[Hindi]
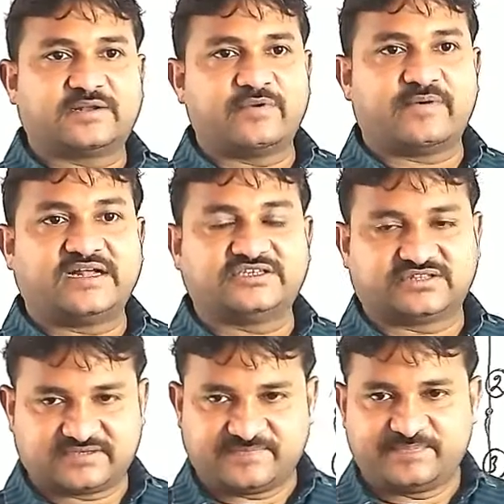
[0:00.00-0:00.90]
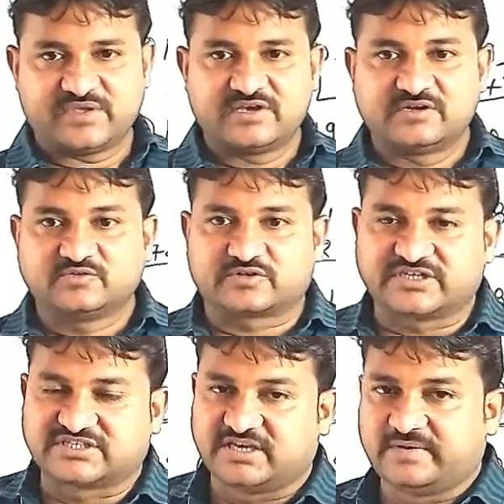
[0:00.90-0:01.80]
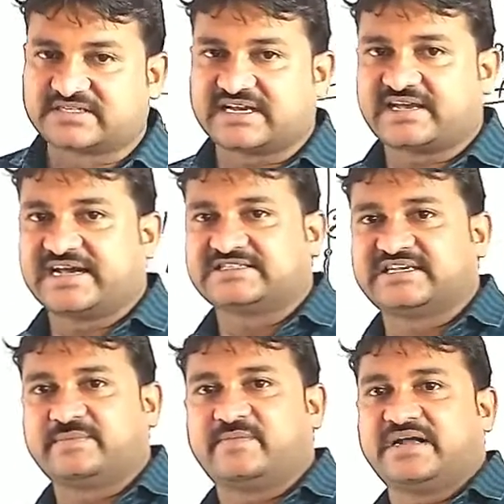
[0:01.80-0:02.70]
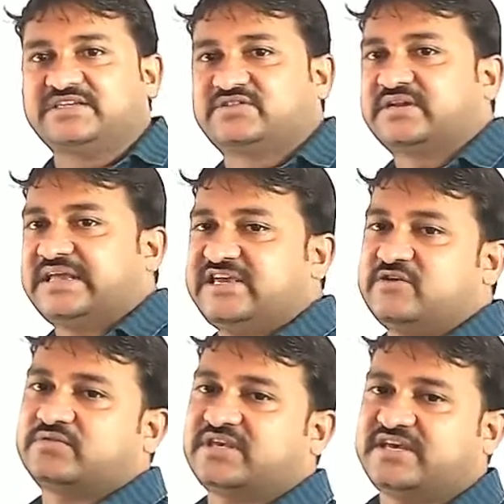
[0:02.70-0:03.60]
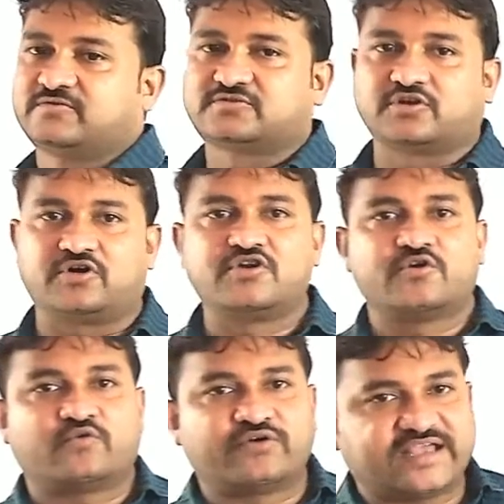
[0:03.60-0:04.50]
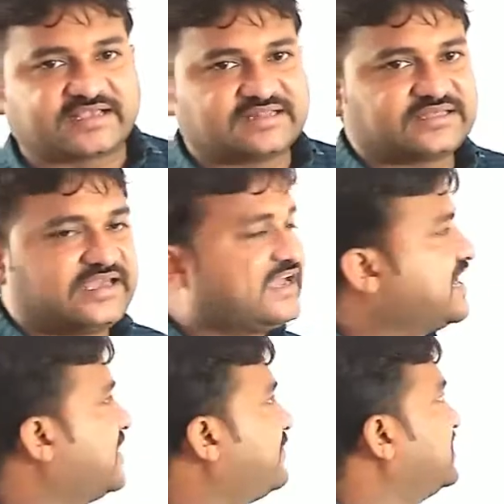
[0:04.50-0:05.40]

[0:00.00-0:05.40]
का मतलब विभाजित जो किसी भी संख्या से विभाजित नहीं होती है दोस्तों उन्हें कहते हैं